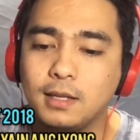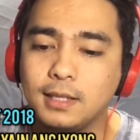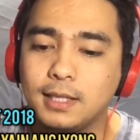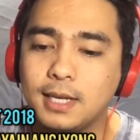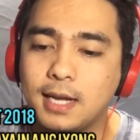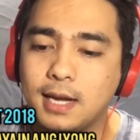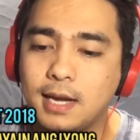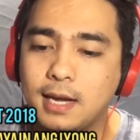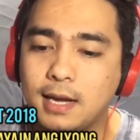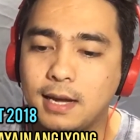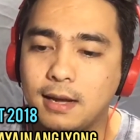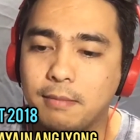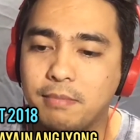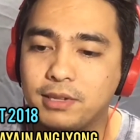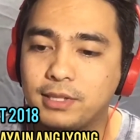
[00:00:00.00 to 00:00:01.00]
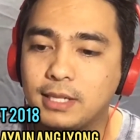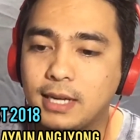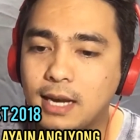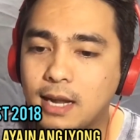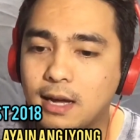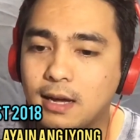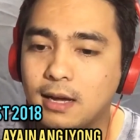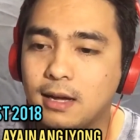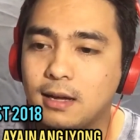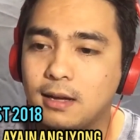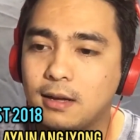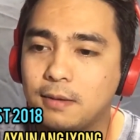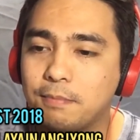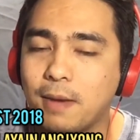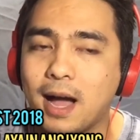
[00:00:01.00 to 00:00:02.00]
na basta na lang
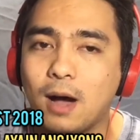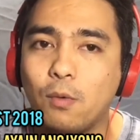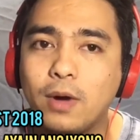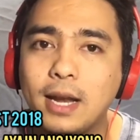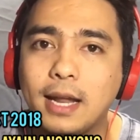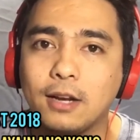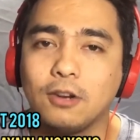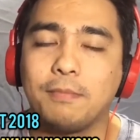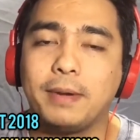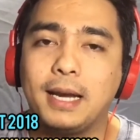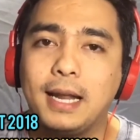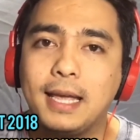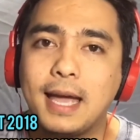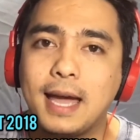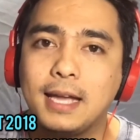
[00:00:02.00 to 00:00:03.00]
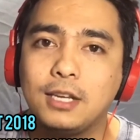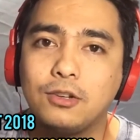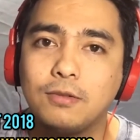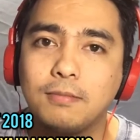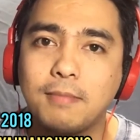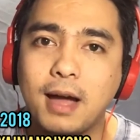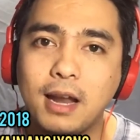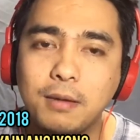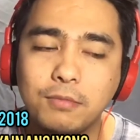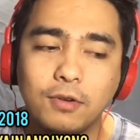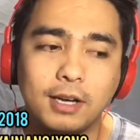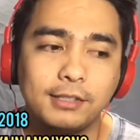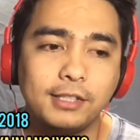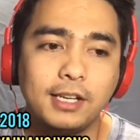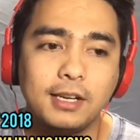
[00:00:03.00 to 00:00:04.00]
pakawalan o palayain yung mahal mo
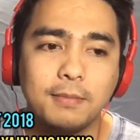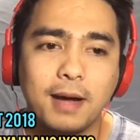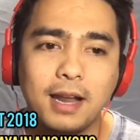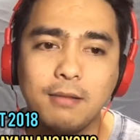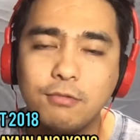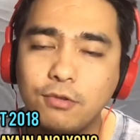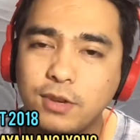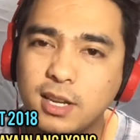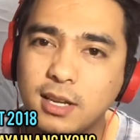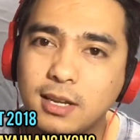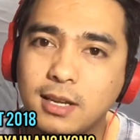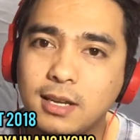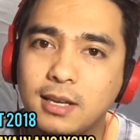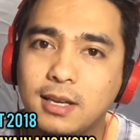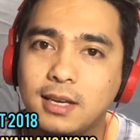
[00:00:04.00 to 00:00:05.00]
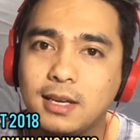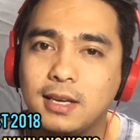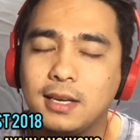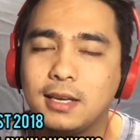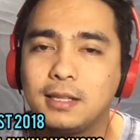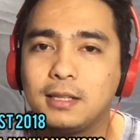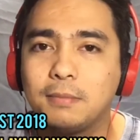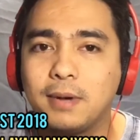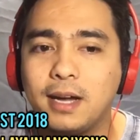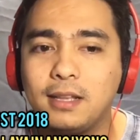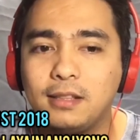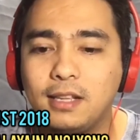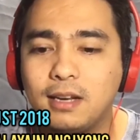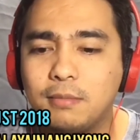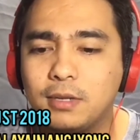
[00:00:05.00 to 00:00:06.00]
kasi mahal mo eh. 'Di ba?
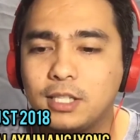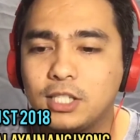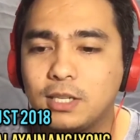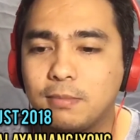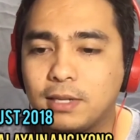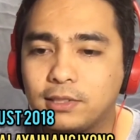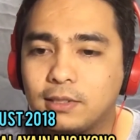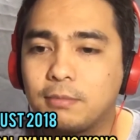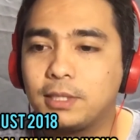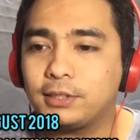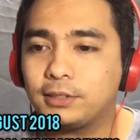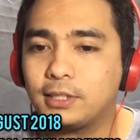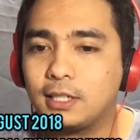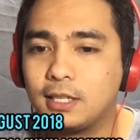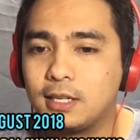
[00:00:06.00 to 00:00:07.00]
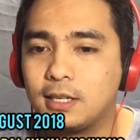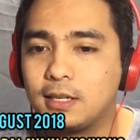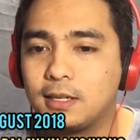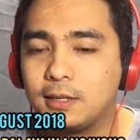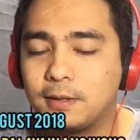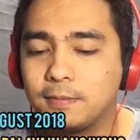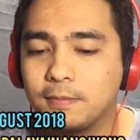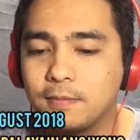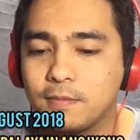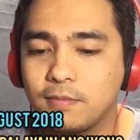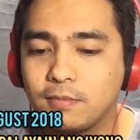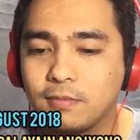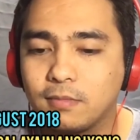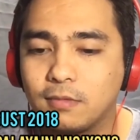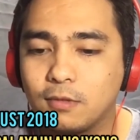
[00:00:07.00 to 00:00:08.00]
Hindi naman siya basta-basta na
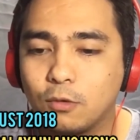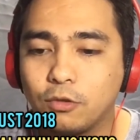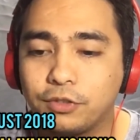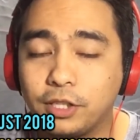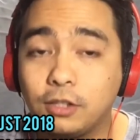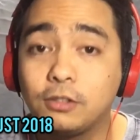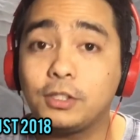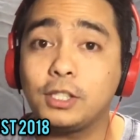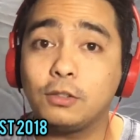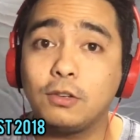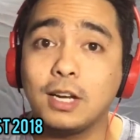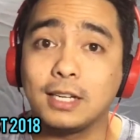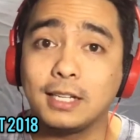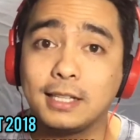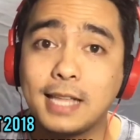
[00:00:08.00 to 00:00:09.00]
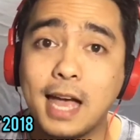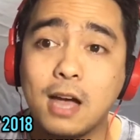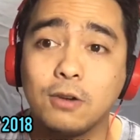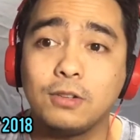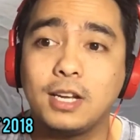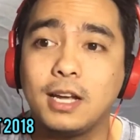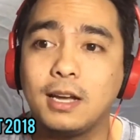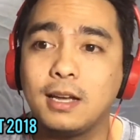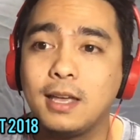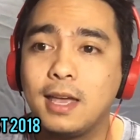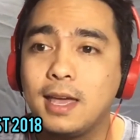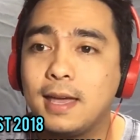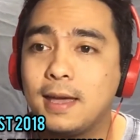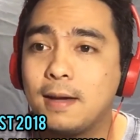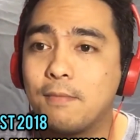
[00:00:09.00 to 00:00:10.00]
kung sino-sino lang na tao na
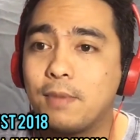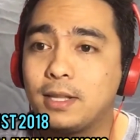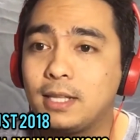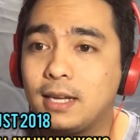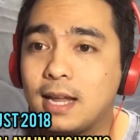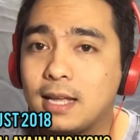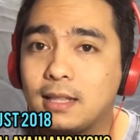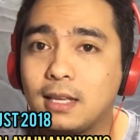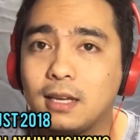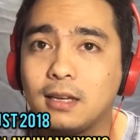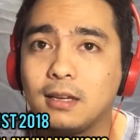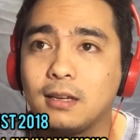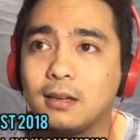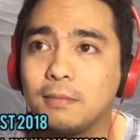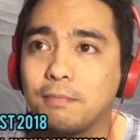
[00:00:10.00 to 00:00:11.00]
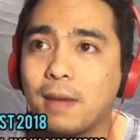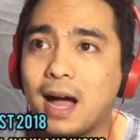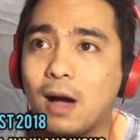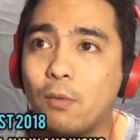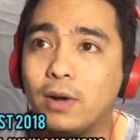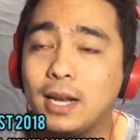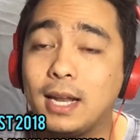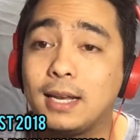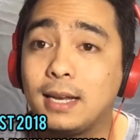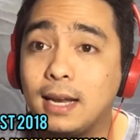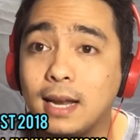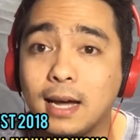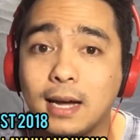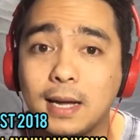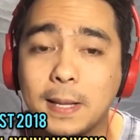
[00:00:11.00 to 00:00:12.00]
pwede nating pakawalan na
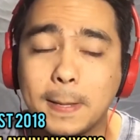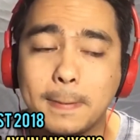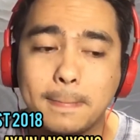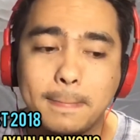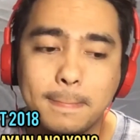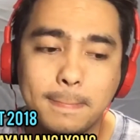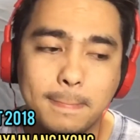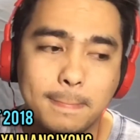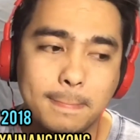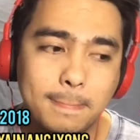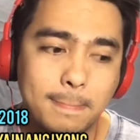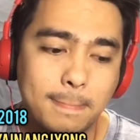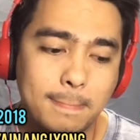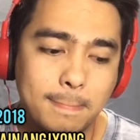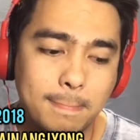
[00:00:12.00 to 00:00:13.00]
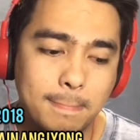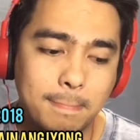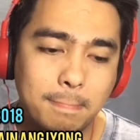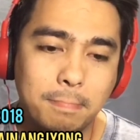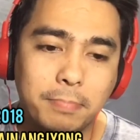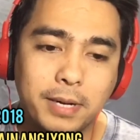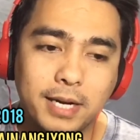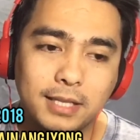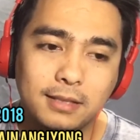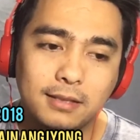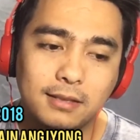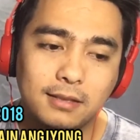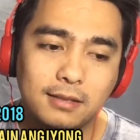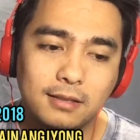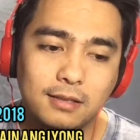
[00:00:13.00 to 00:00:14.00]
lang. But
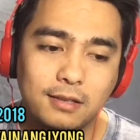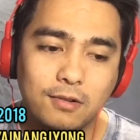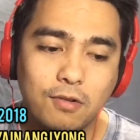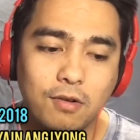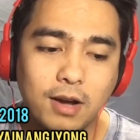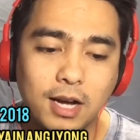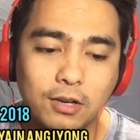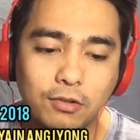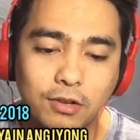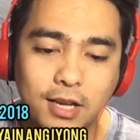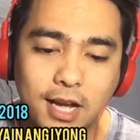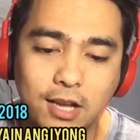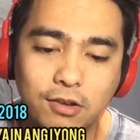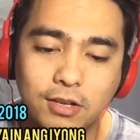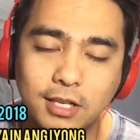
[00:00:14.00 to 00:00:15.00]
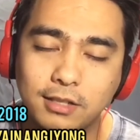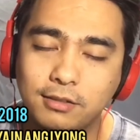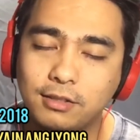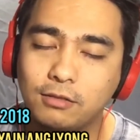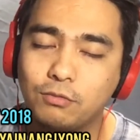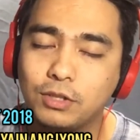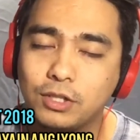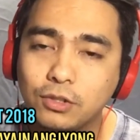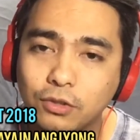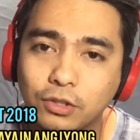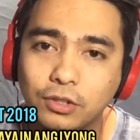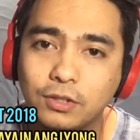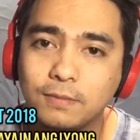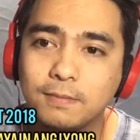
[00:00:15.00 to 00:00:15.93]
kung ganun nga yung sitwasyon